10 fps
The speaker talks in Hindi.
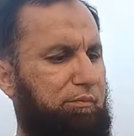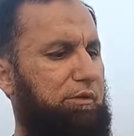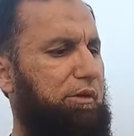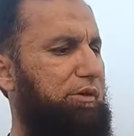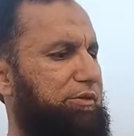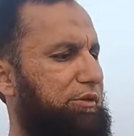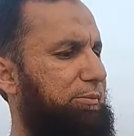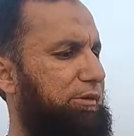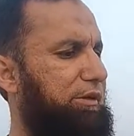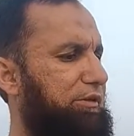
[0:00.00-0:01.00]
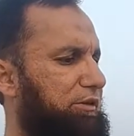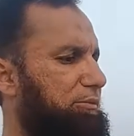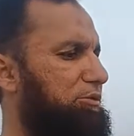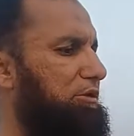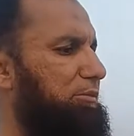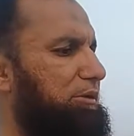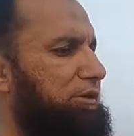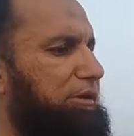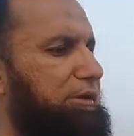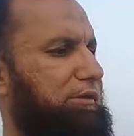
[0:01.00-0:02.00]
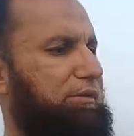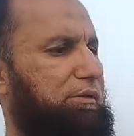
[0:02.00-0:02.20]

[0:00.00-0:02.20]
ये एडजस्टमेंट है इसकी मतलब है ये देखें